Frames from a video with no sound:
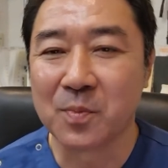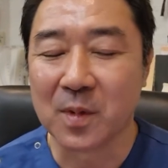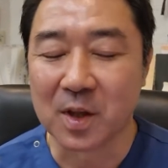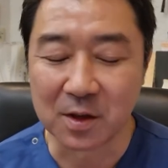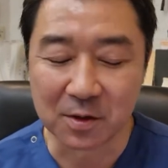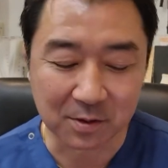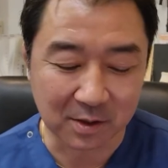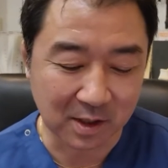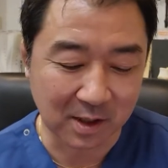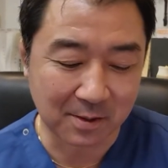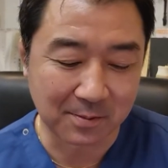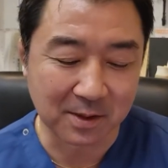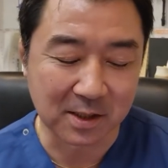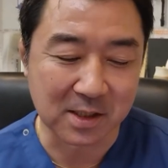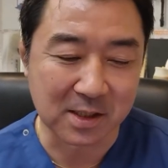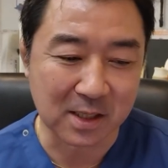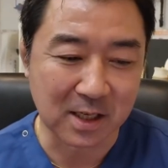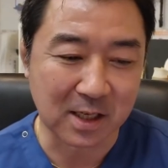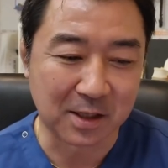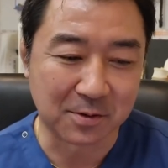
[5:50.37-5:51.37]
言ったらばで
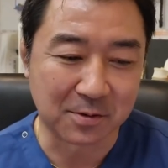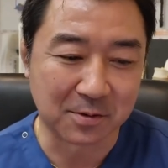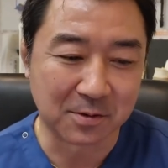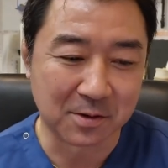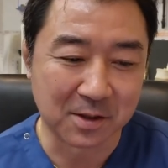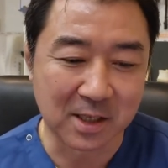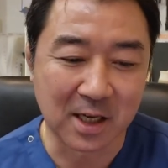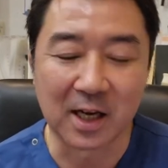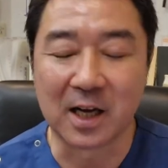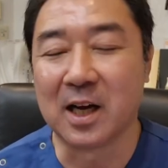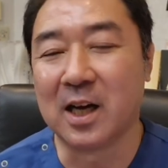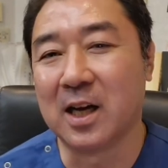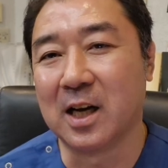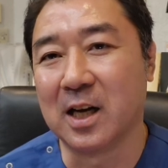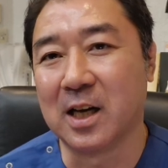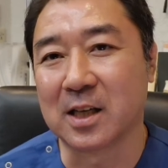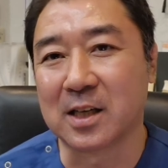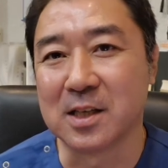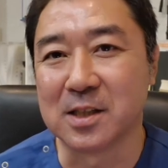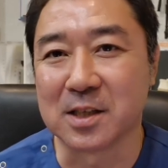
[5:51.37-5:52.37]
すね、あの、じゃ
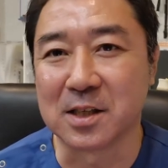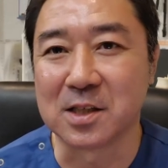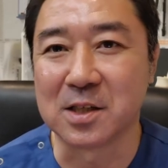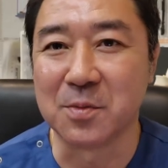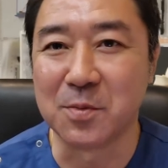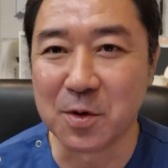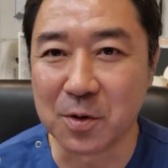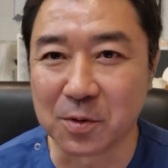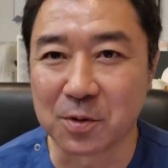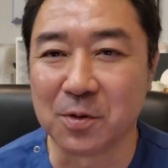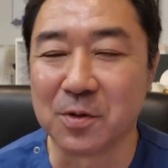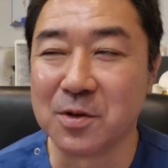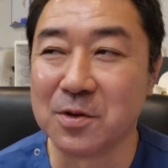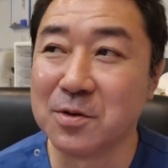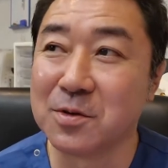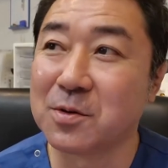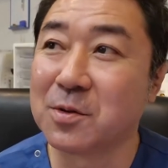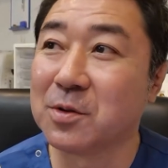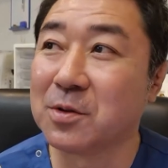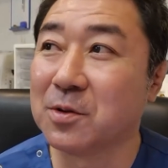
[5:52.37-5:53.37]
あ、検査してみようとい
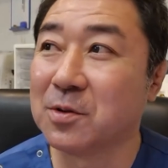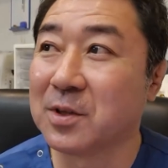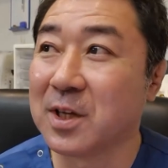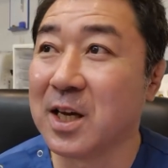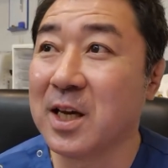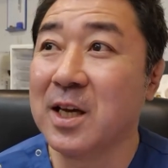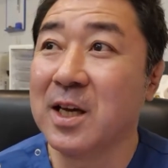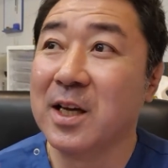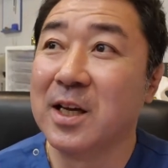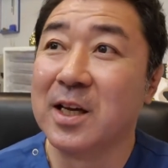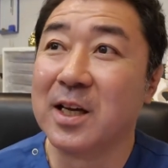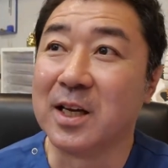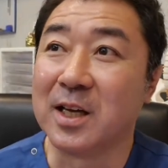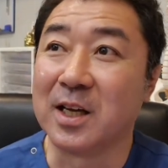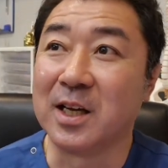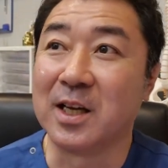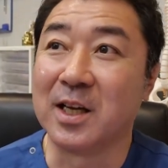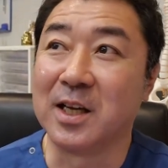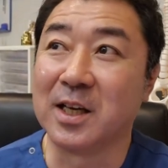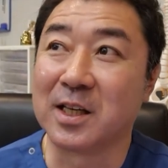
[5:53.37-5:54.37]
うことで、
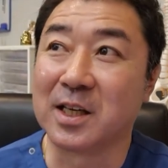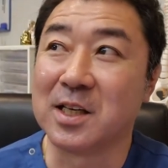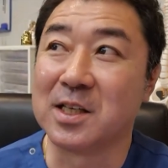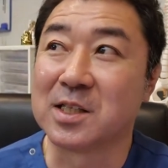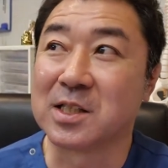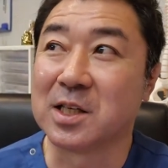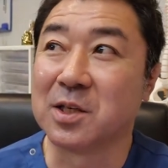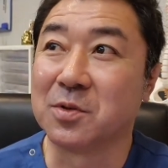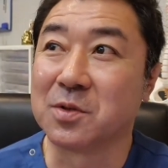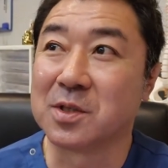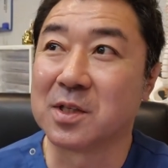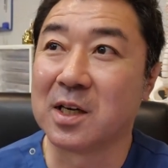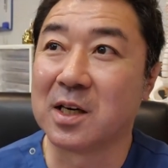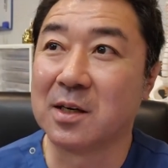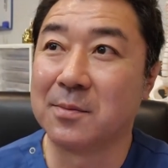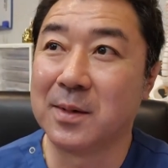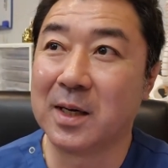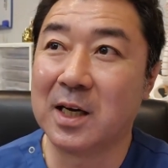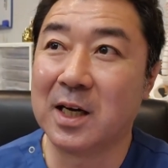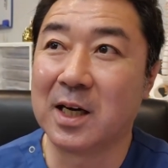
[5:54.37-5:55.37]
えー、検査をした
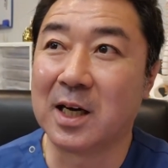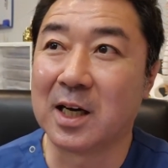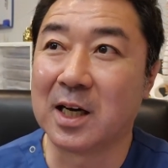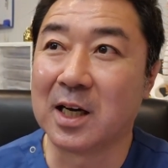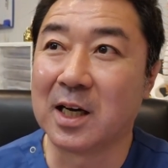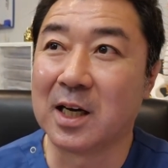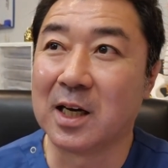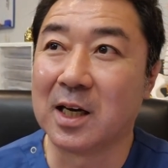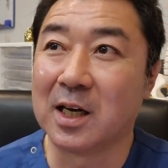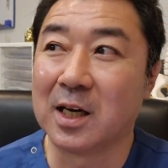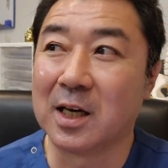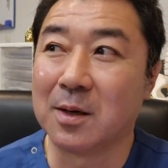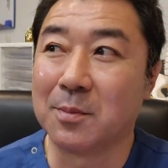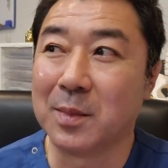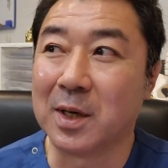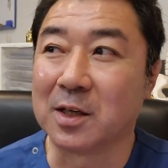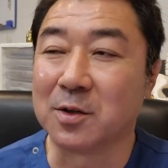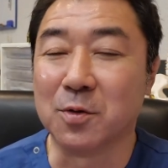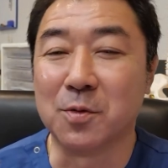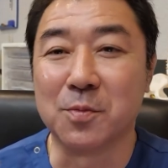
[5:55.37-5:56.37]
らば、あ
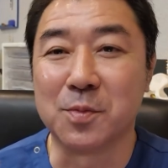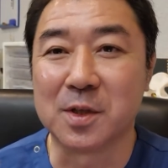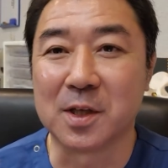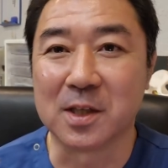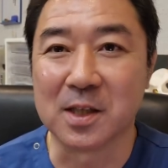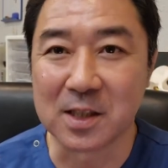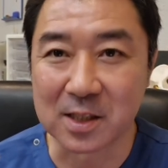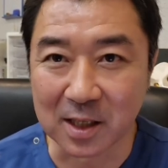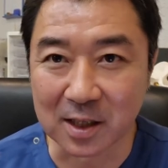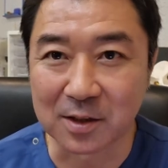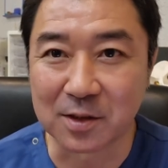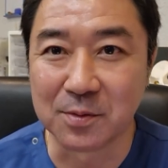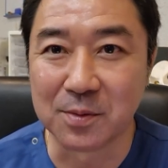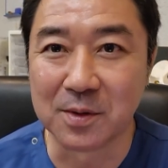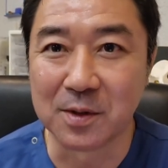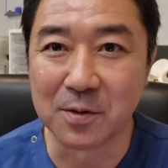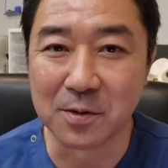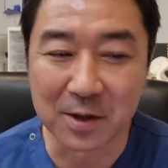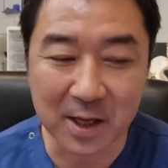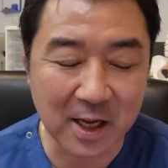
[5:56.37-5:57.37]
まあ、ドンピシャでした。
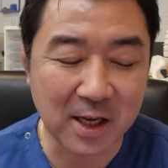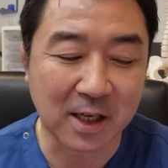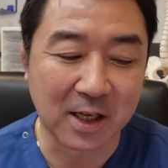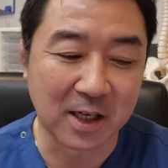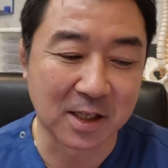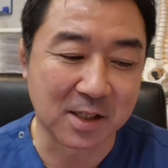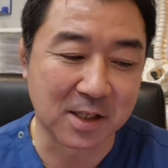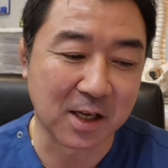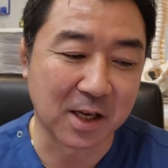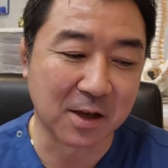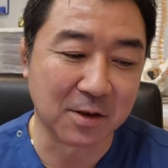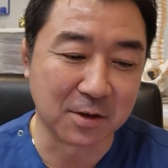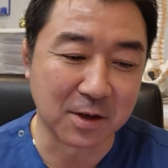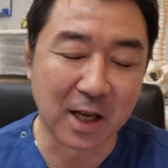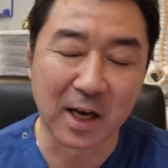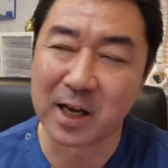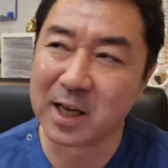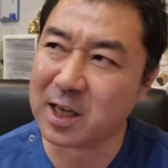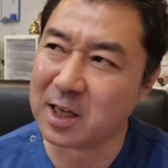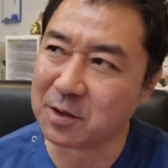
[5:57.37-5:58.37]
首のね、頚椎
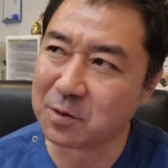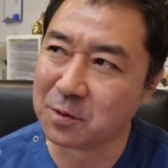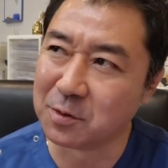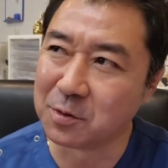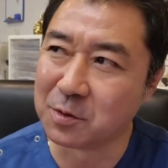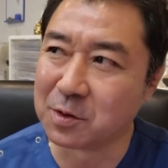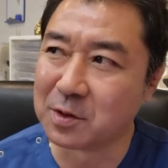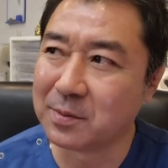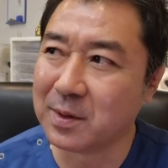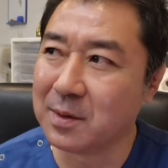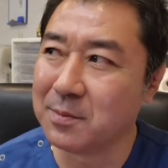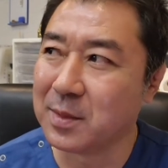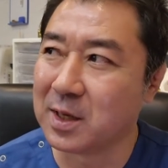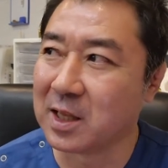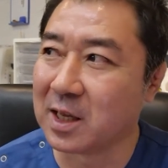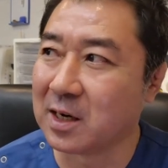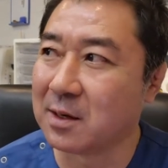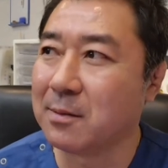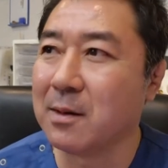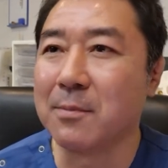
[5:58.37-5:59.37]
ヘルニア、えっと、ろくばんめ、
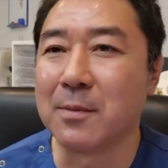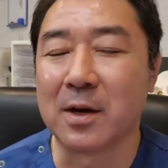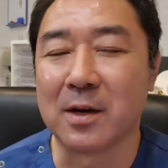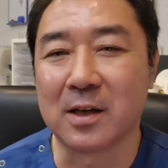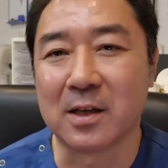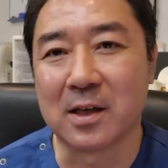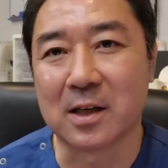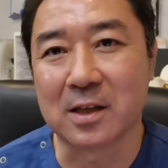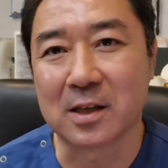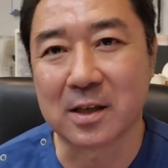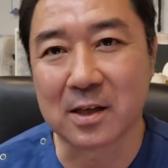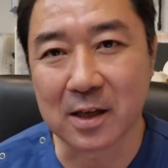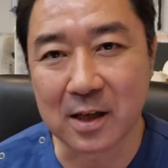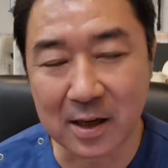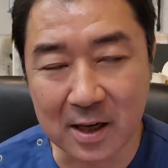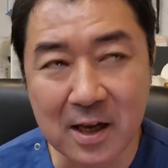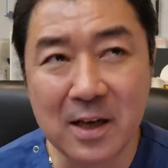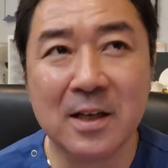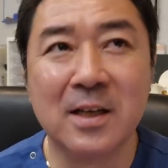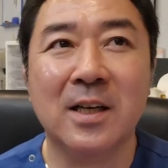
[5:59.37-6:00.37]
ななばんめの間だった
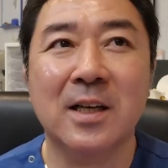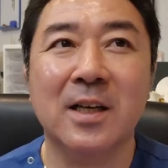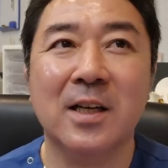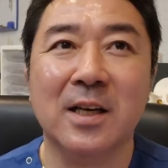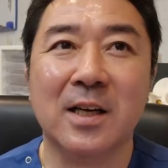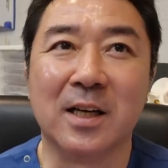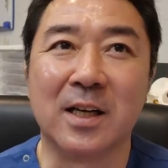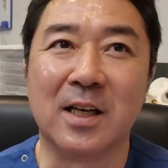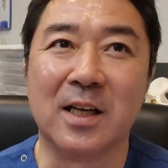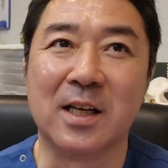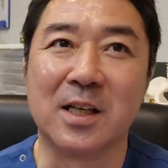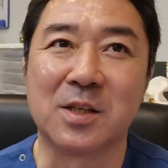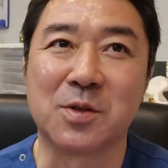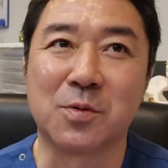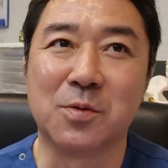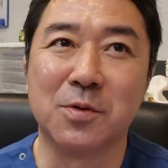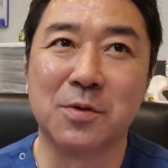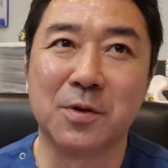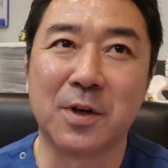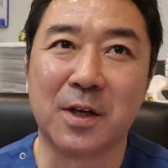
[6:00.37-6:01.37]
かな。えー、そ
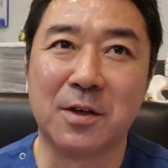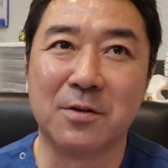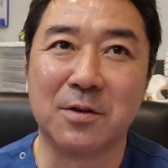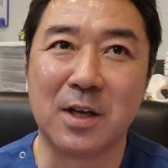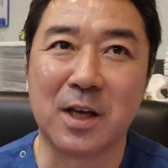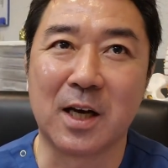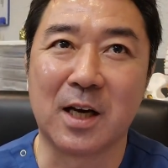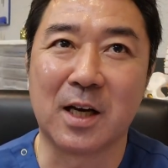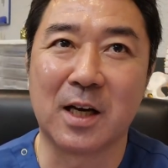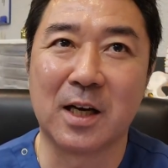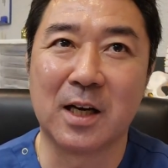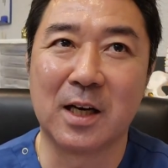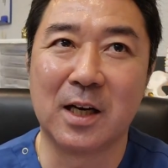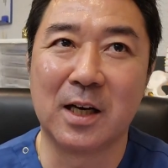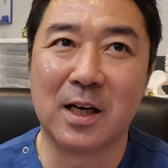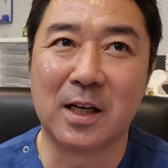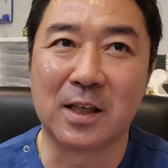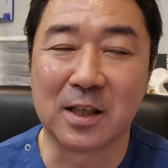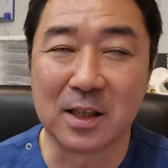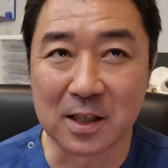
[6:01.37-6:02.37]
この
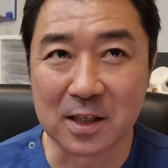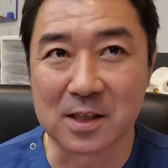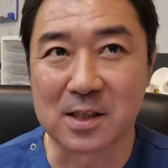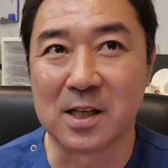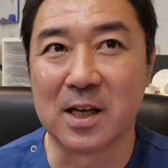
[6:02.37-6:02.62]
ヘルニアでです